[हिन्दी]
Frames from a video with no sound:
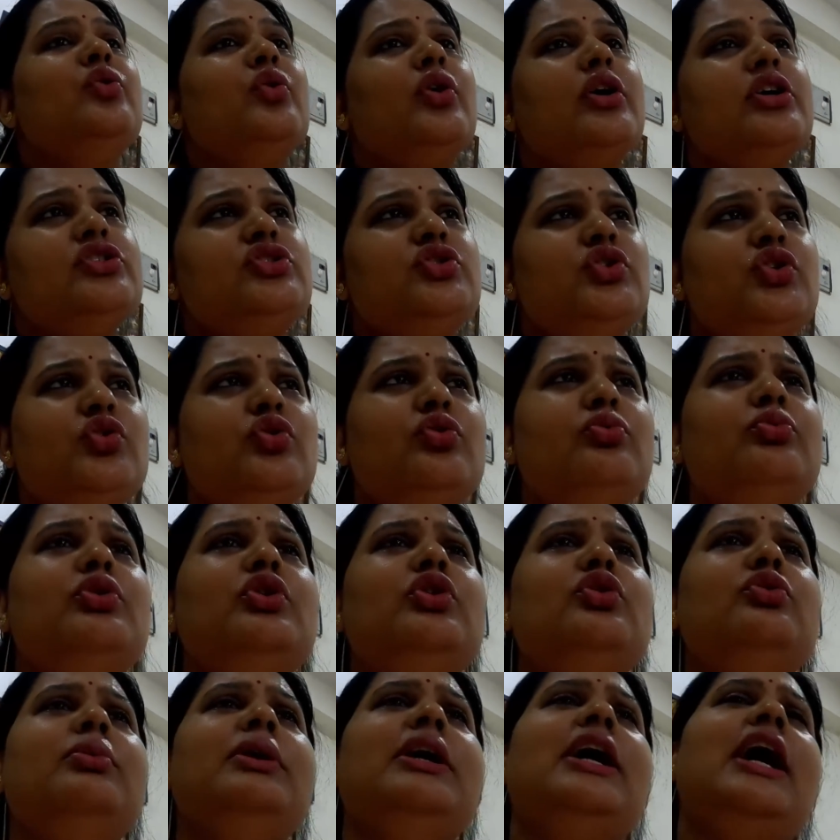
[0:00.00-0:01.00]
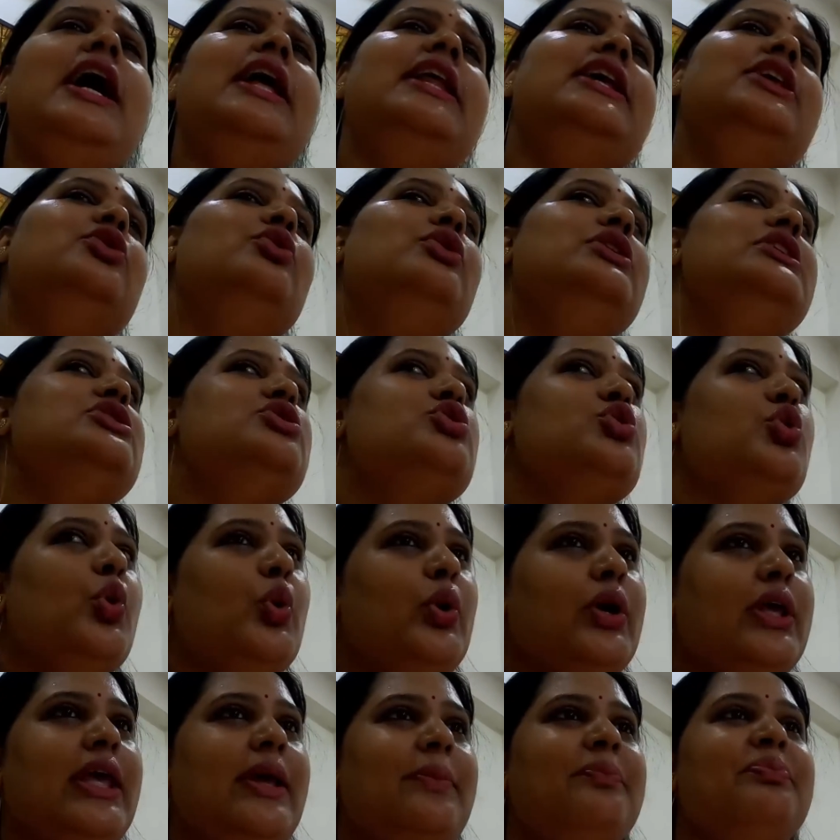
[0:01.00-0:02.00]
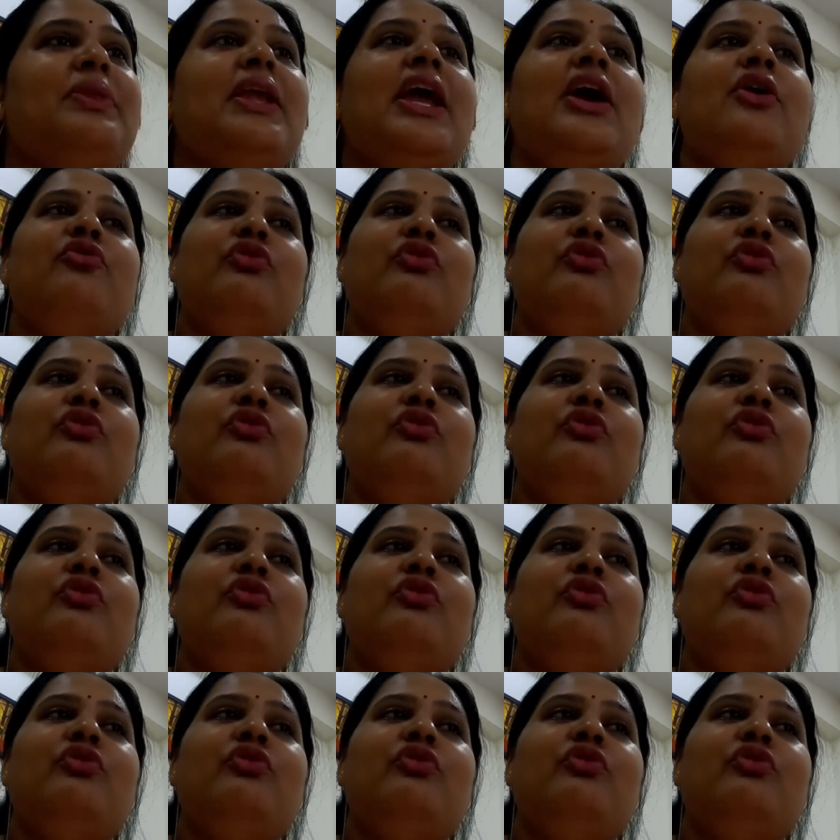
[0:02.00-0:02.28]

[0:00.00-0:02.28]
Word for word: तो अगर चुटुर मुटुर भी खा रही तो इट्स ओके